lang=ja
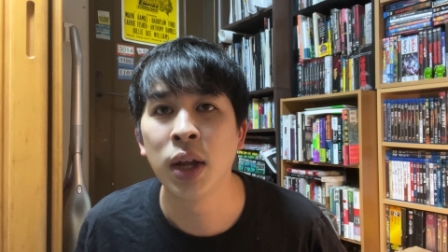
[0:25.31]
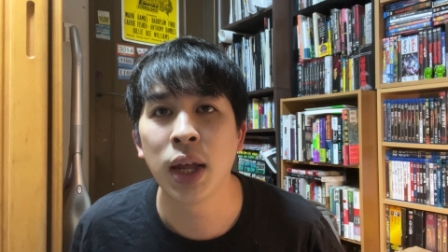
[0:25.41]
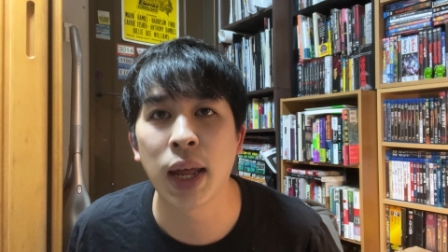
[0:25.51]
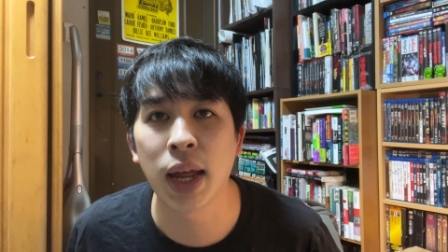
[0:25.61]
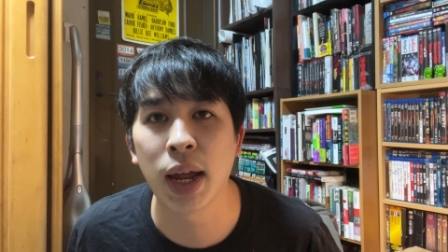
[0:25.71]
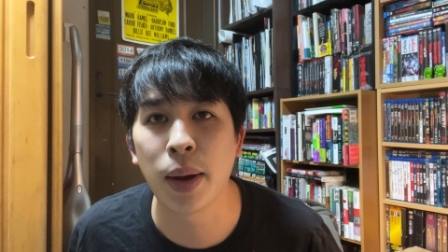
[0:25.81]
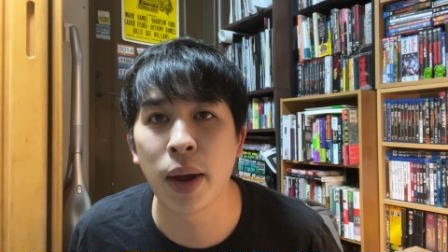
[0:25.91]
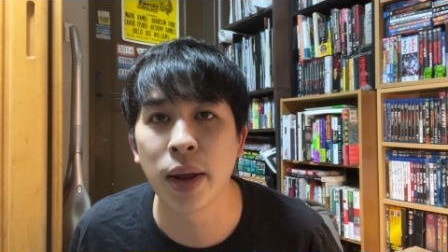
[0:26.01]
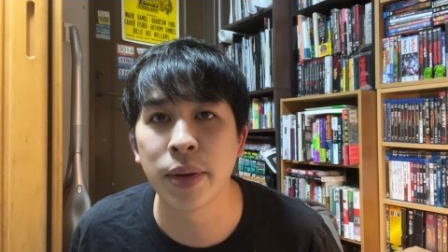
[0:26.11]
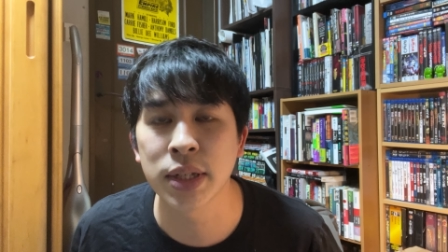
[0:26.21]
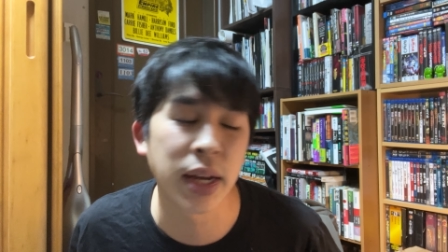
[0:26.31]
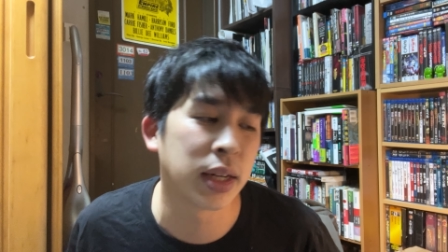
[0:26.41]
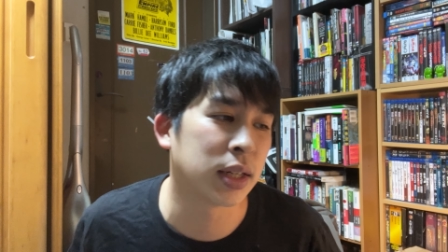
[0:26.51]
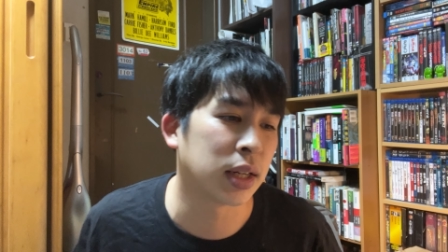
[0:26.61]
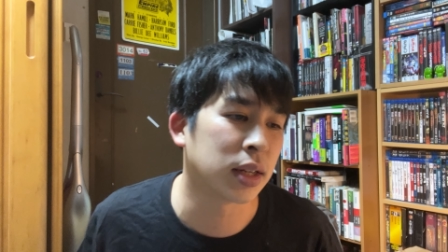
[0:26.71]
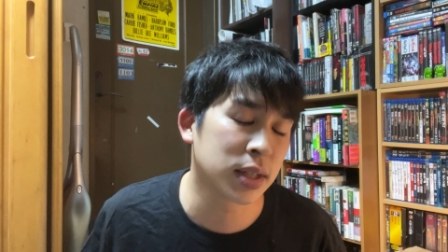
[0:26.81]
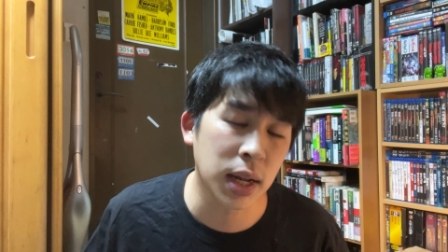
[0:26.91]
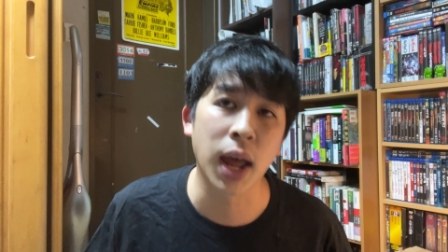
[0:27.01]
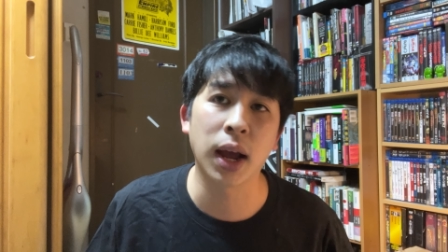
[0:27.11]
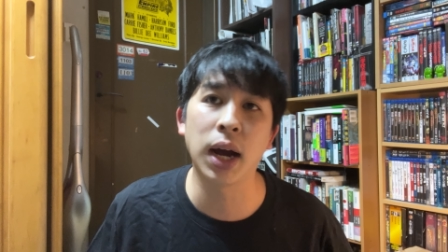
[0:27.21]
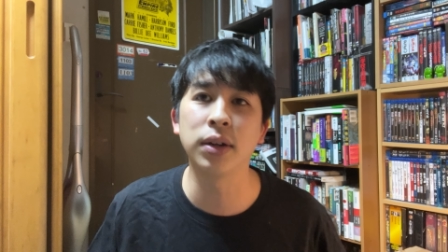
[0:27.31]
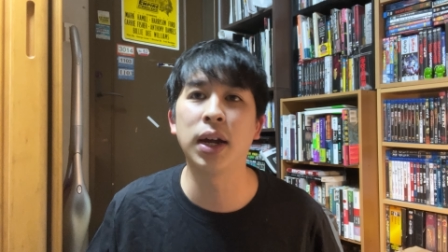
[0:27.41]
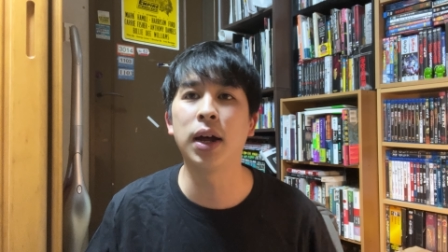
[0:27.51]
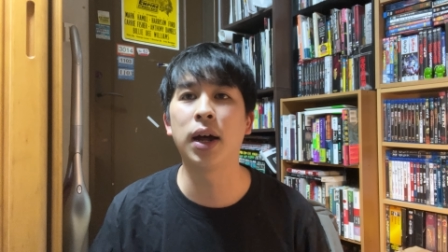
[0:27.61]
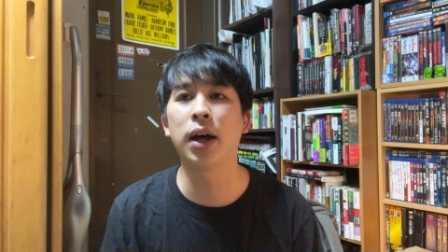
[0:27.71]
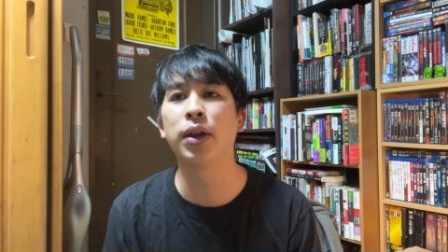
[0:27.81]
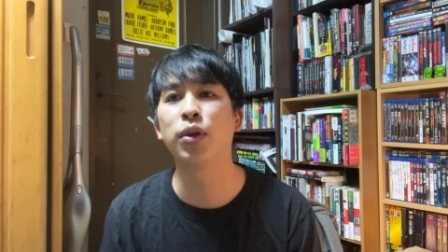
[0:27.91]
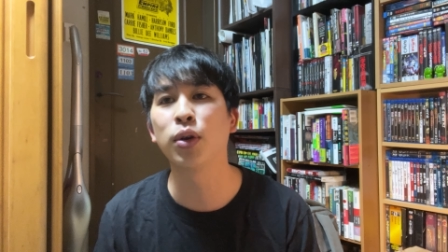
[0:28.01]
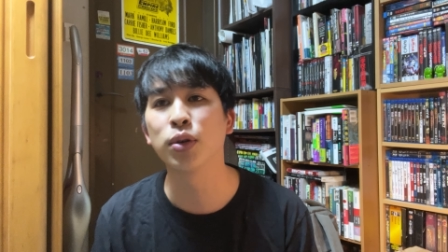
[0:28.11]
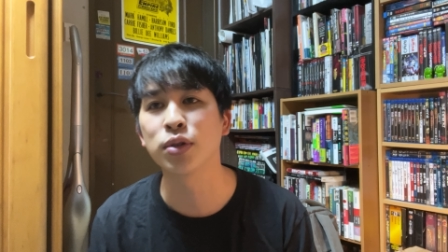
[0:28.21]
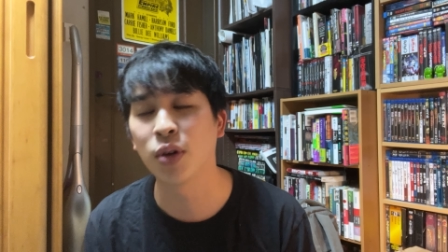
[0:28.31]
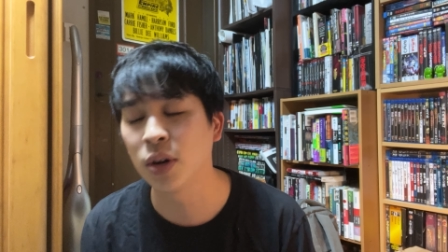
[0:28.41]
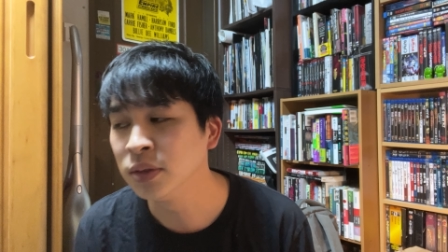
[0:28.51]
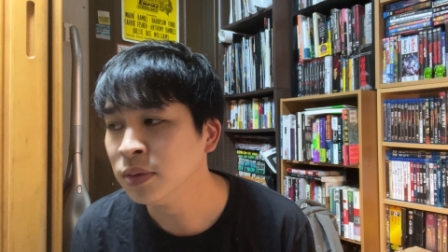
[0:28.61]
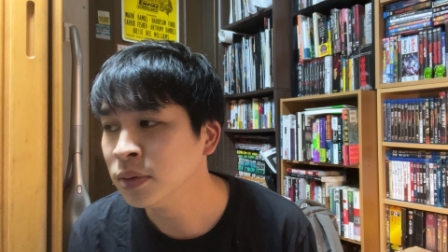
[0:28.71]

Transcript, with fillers: えー、3人でですね、楽屋の様子を、